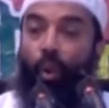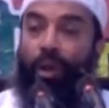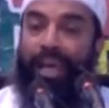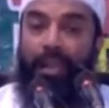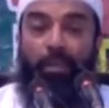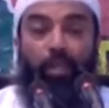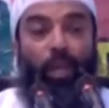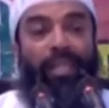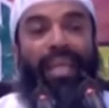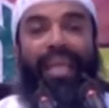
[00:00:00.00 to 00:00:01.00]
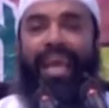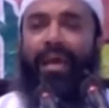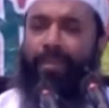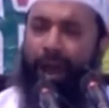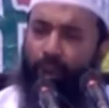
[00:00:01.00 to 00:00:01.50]
ওদের ভিতর থেকে
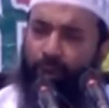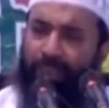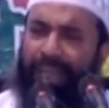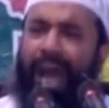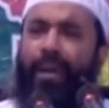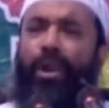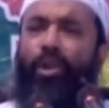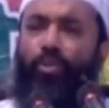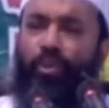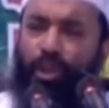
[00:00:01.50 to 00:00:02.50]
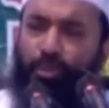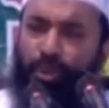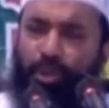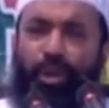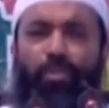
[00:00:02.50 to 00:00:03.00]
মানবতা মানবীয়
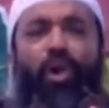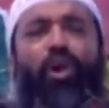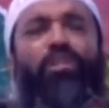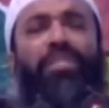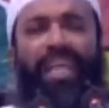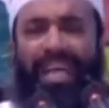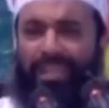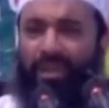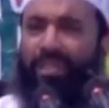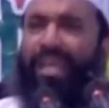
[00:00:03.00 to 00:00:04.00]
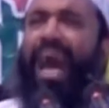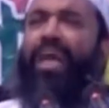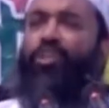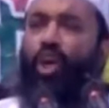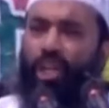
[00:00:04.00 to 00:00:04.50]
মূল্যবোধ স্বাধীনতা
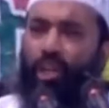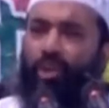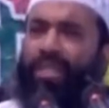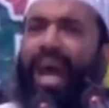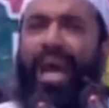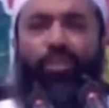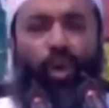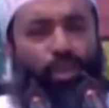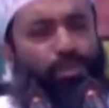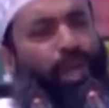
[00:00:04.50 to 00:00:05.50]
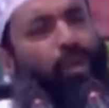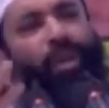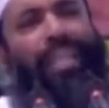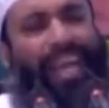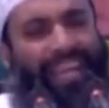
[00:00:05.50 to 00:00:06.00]
স্বকীয়তা ধর্ম
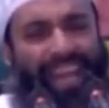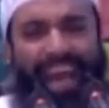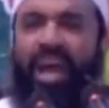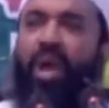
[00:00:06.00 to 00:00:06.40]
এগুলো থাকে না